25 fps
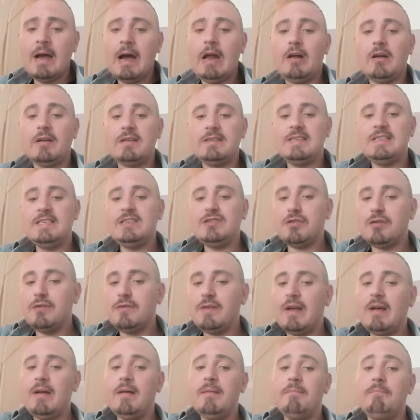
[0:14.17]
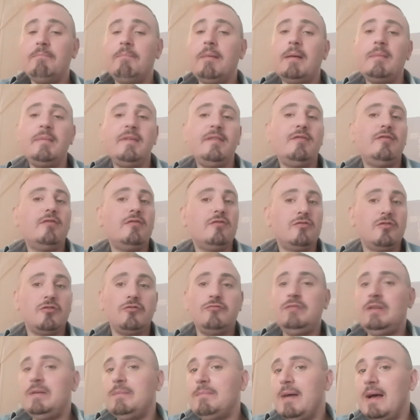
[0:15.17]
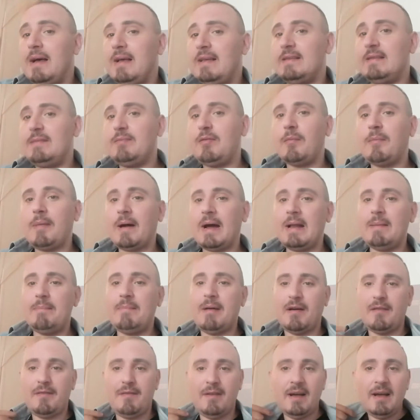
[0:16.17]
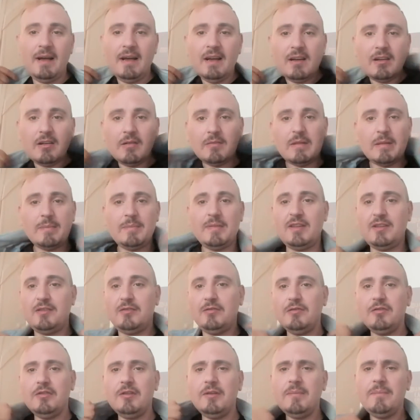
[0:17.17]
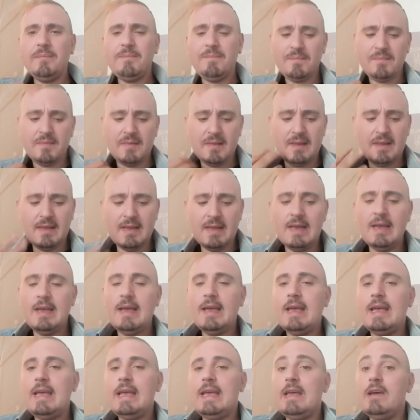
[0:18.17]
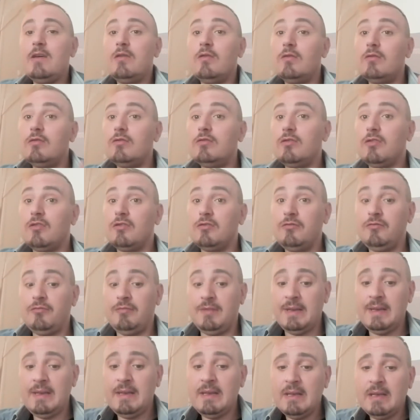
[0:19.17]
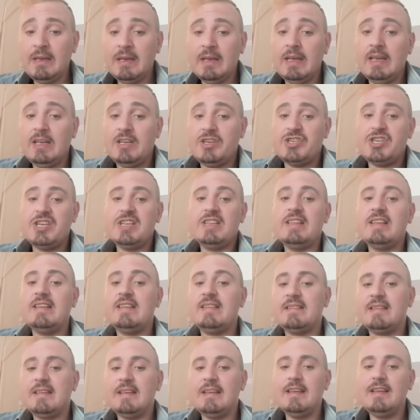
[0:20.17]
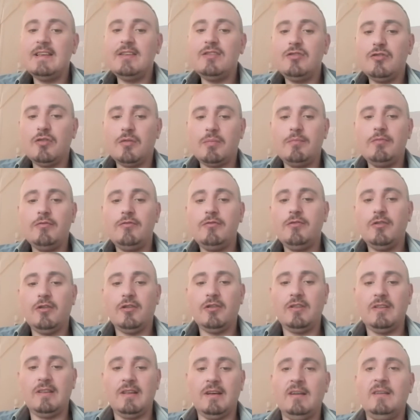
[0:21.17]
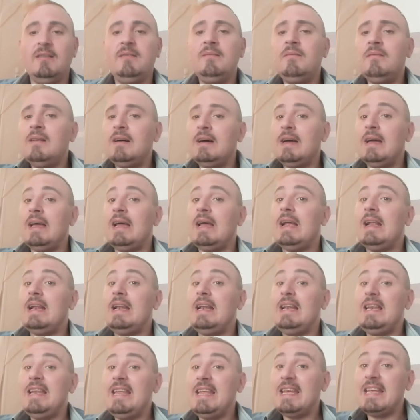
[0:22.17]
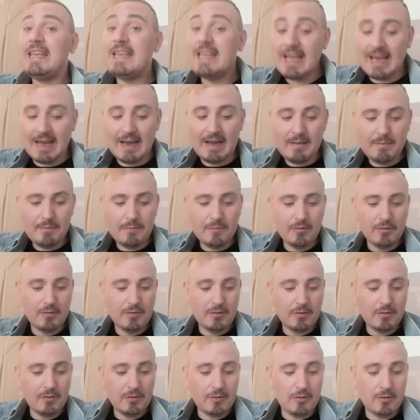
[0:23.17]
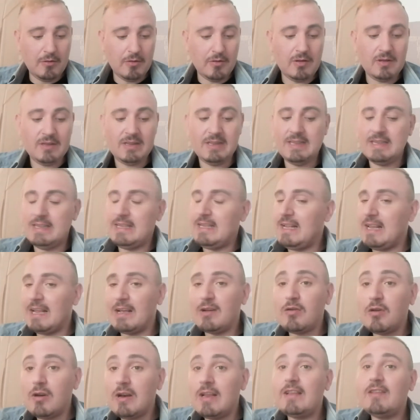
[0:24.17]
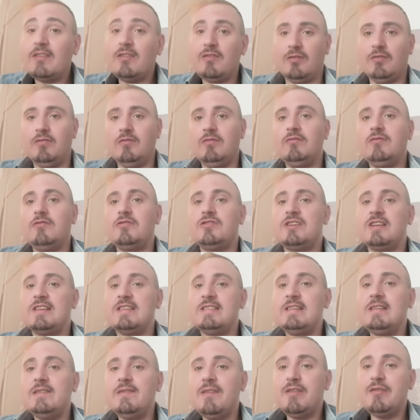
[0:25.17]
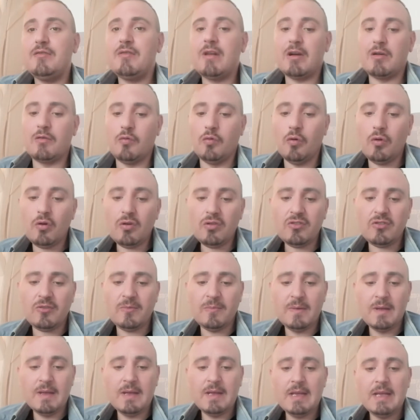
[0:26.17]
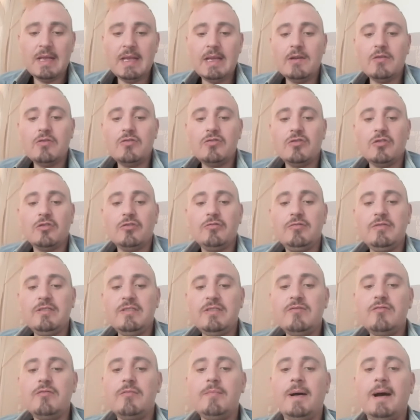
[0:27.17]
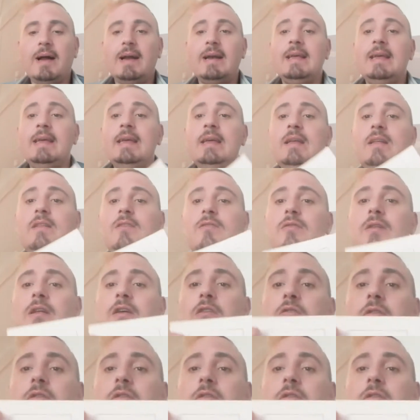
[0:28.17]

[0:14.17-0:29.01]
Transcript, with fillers: Alors si je reviens parmi vous aujourd'hui, ben, c'est pour parler parfum comme d'habitude. Et aujourd'hui, j'ai testé sur plusieurs temps les gammes, euh, les collections de chez Sylvain Delacourte et aujourd'hui, je vous parler de la